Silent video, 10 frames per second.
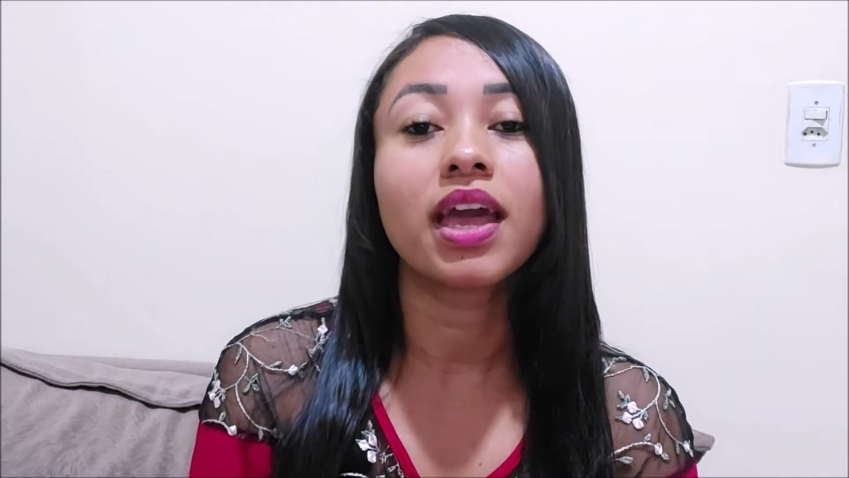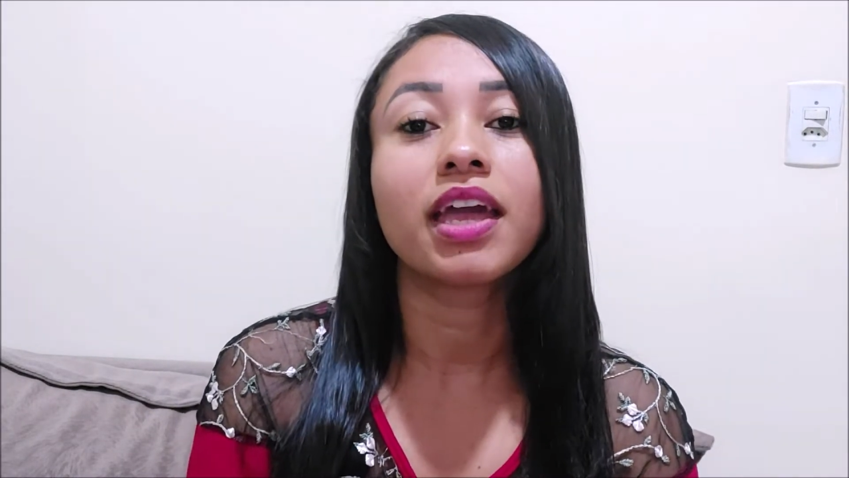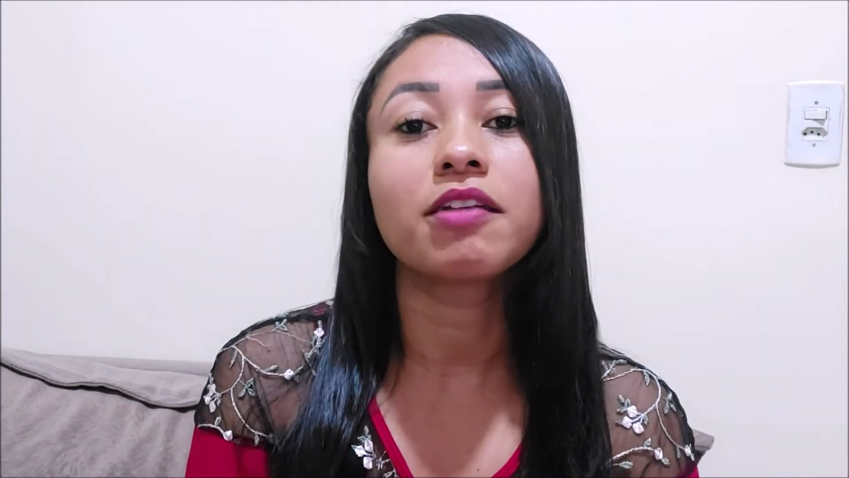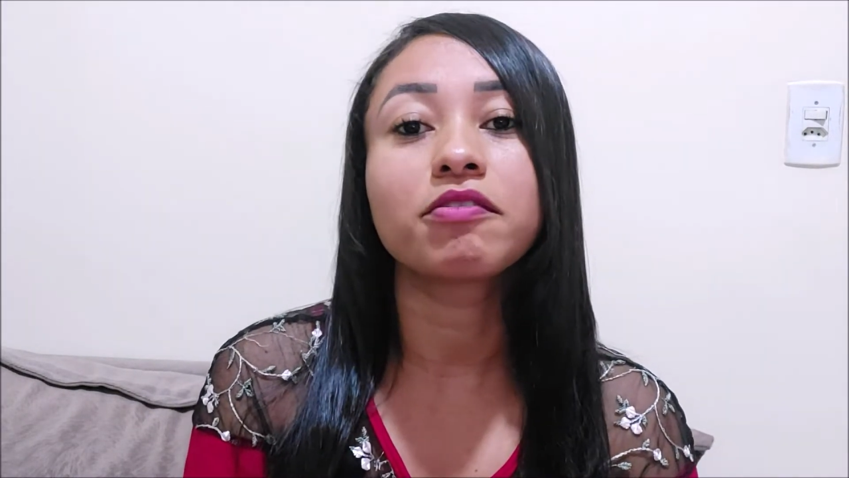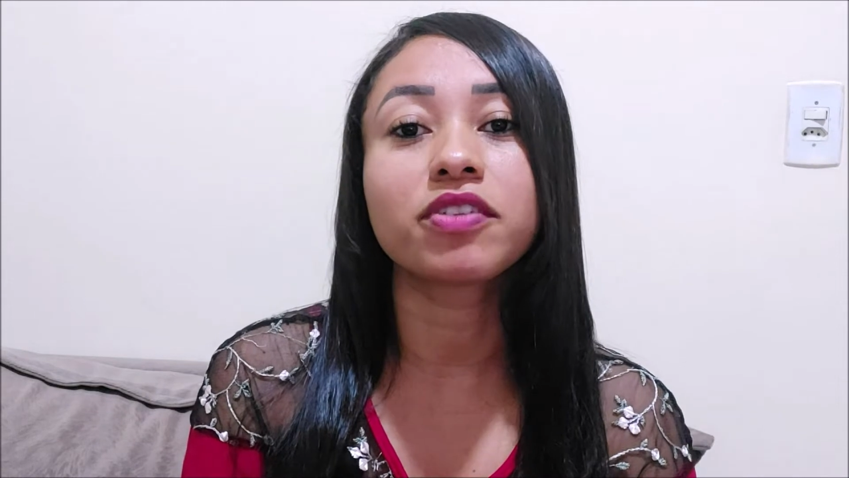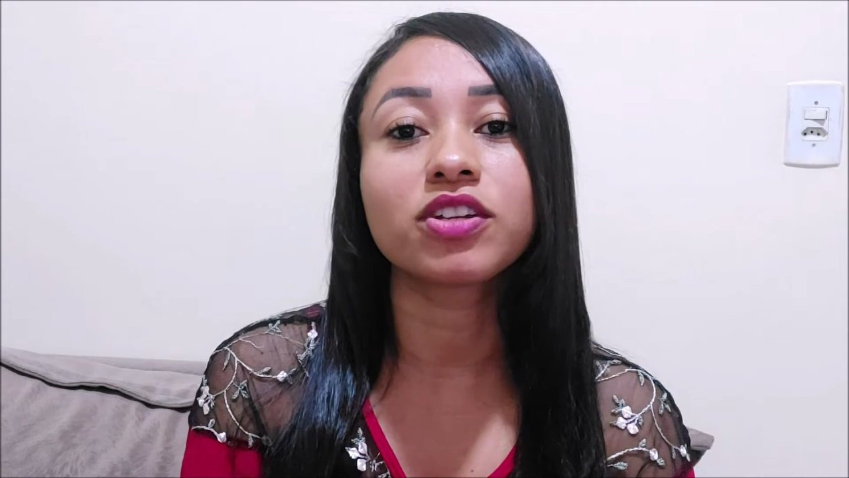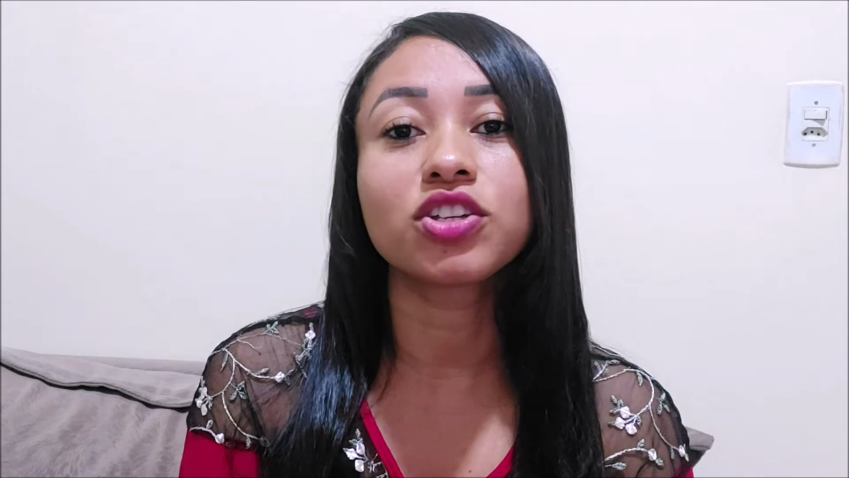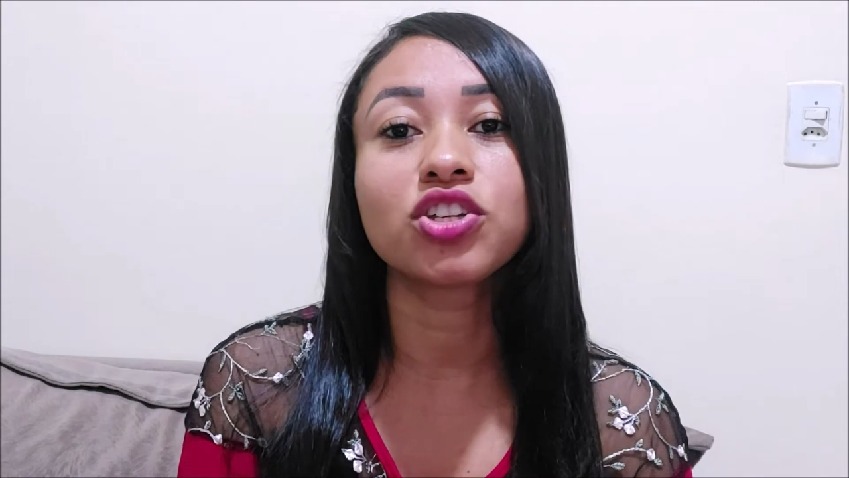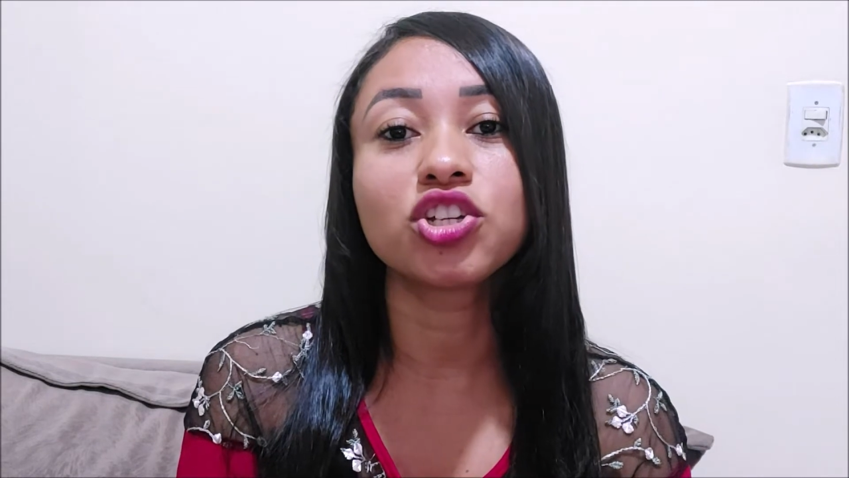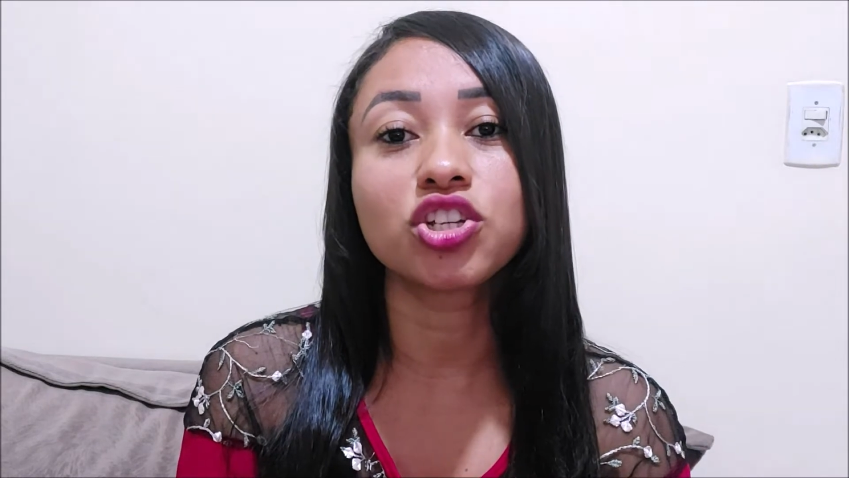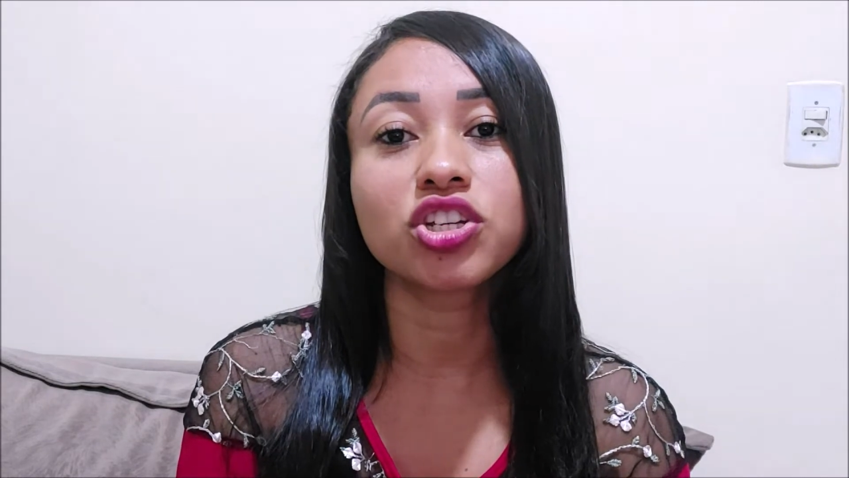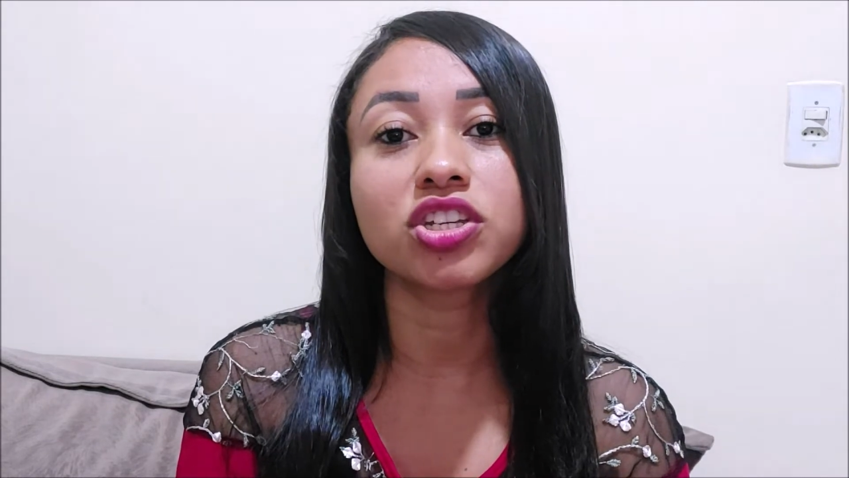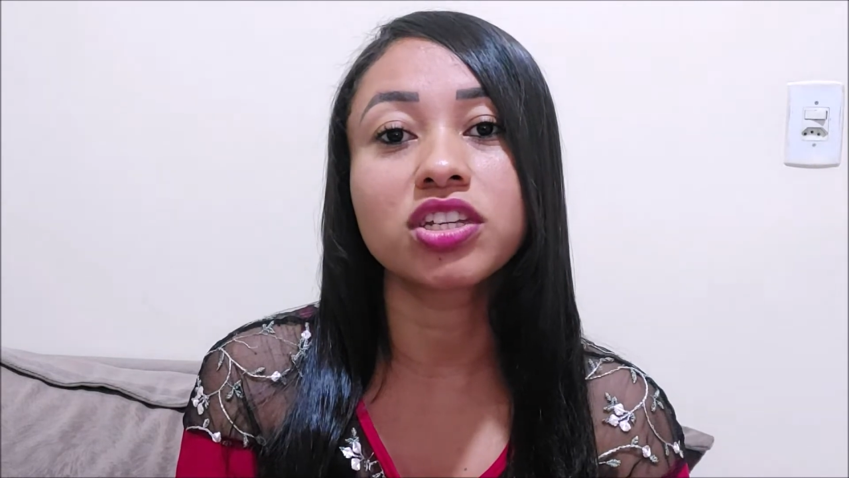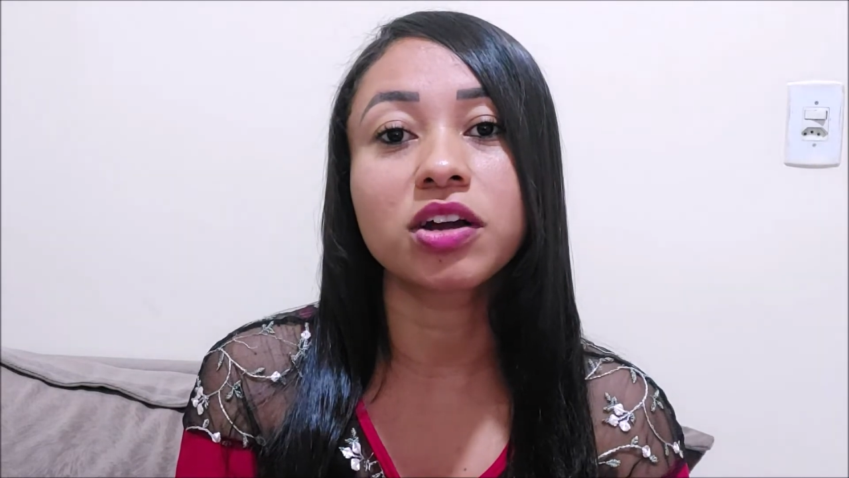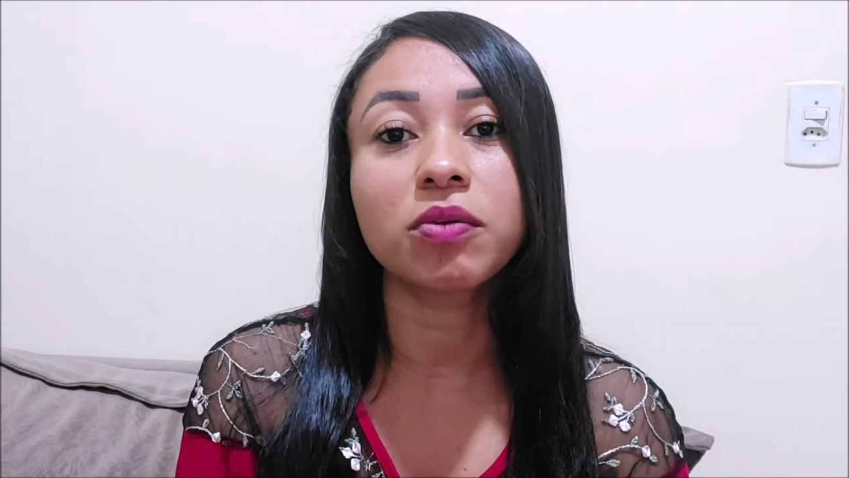Ele fez
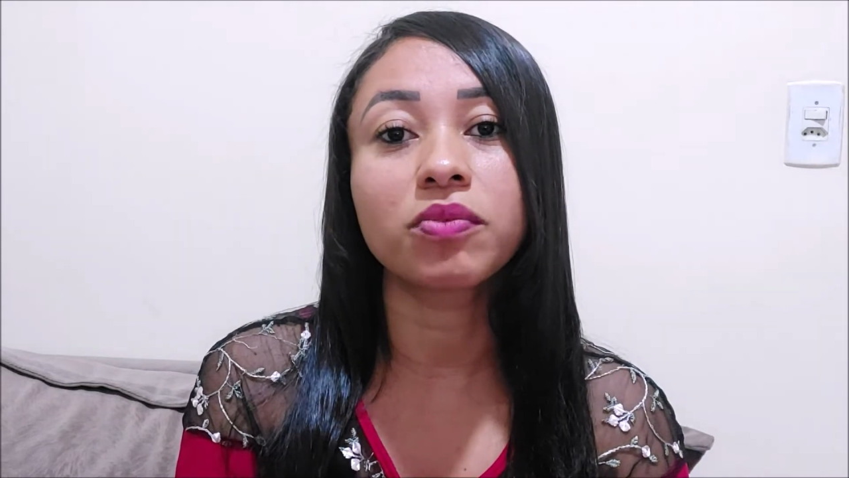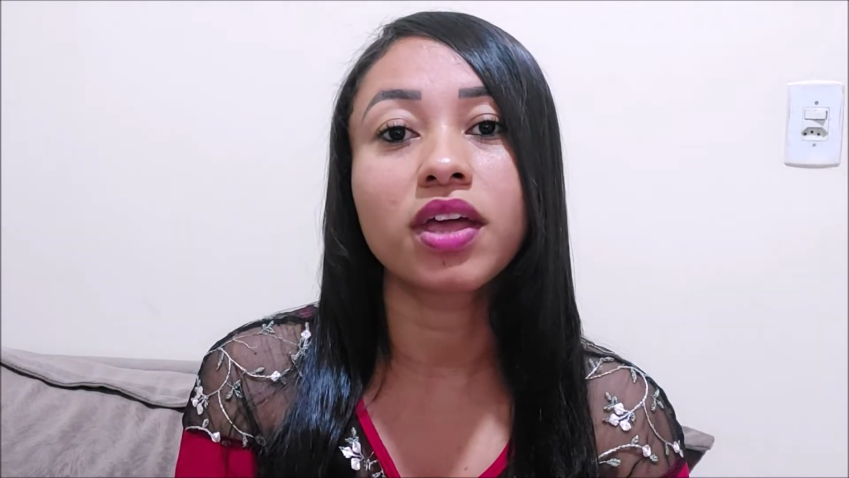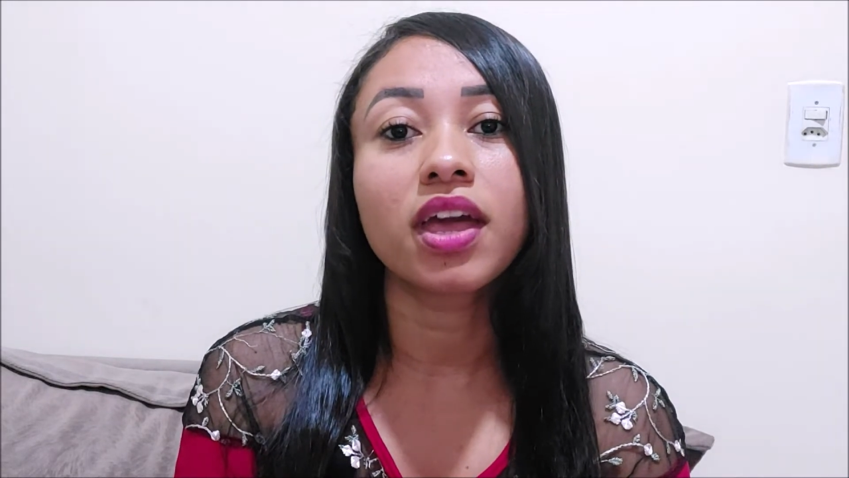distinção